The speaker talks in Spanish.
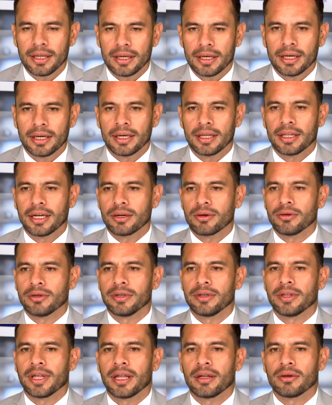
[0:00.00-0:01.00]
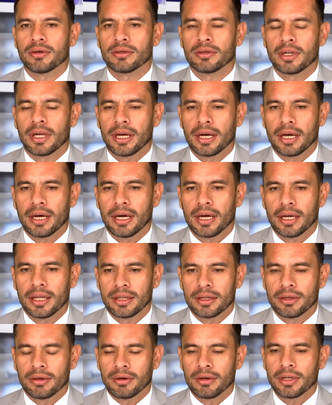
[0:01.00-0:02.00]
eh, dar continuidad a,
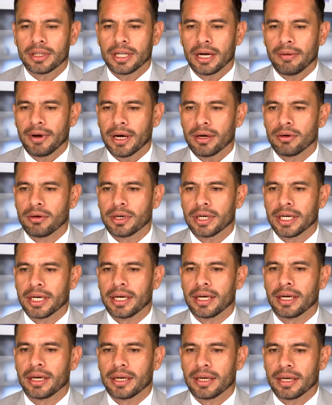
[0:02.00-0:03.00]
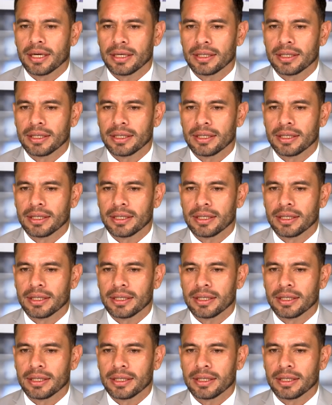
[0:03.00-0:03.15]
todo el trabajo que,